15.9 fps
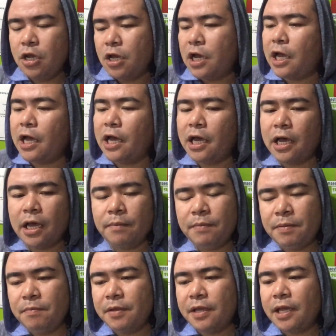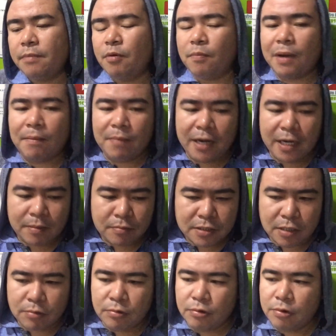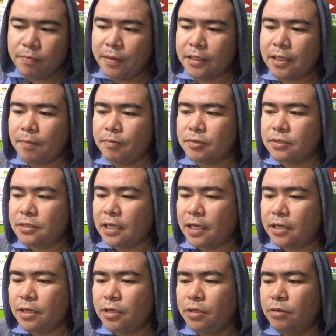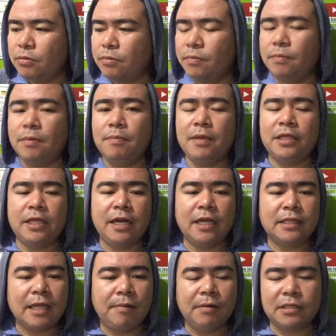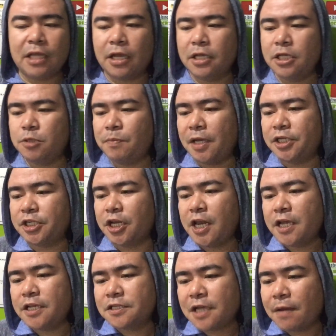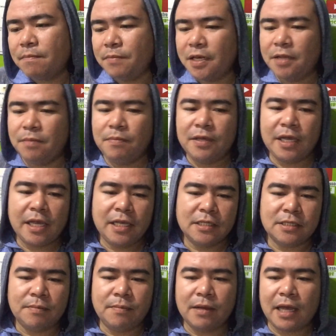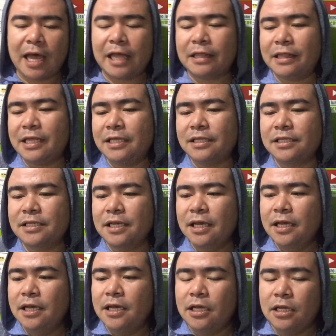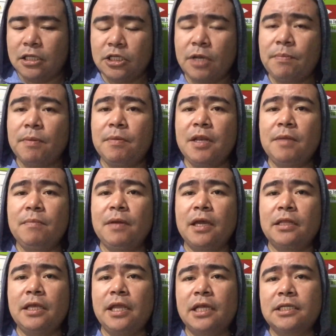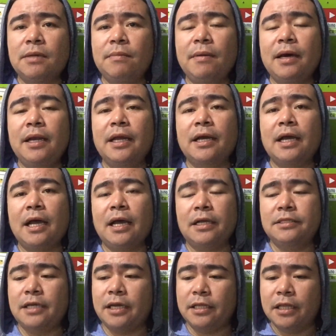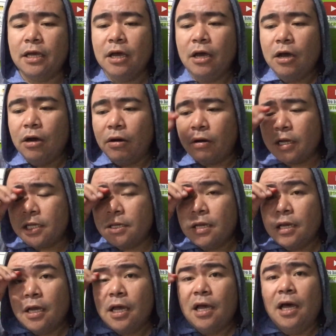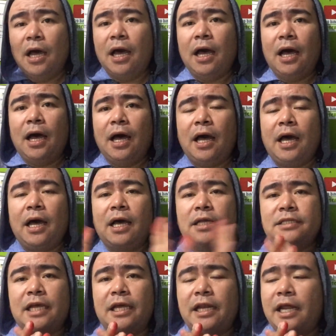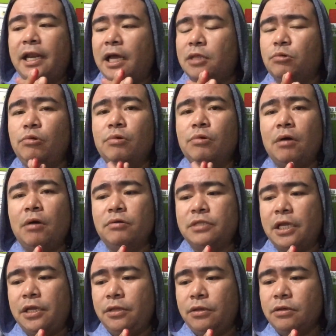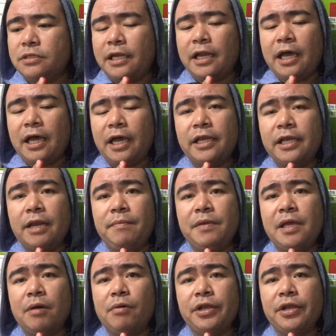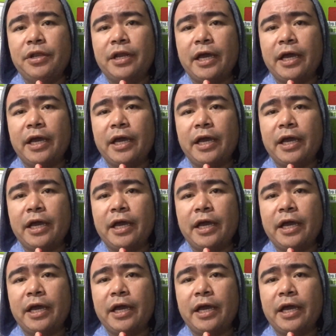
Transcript: uh, bibigay mo, babalik mo sa guro pag tapos na. Yung may tinatawag tang special exam, binibigay yan sa mga athletes. At syempre, binibigay din yan sa mga nagkakasakit. Hoy, uh, sana nakatulong ako sa inyo. Sana ay nabigyan ko kayo ng